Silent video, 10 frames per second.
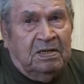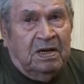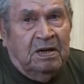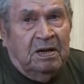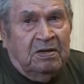
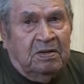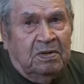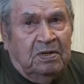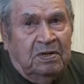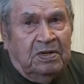
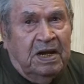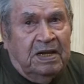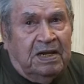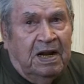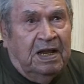за
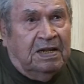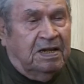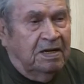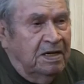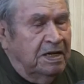6
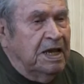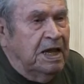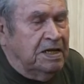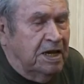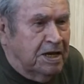лет
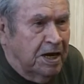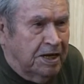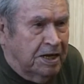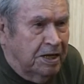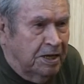10
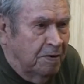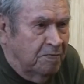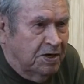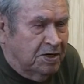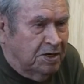картин я
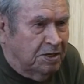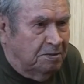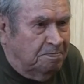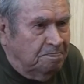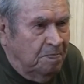вышил.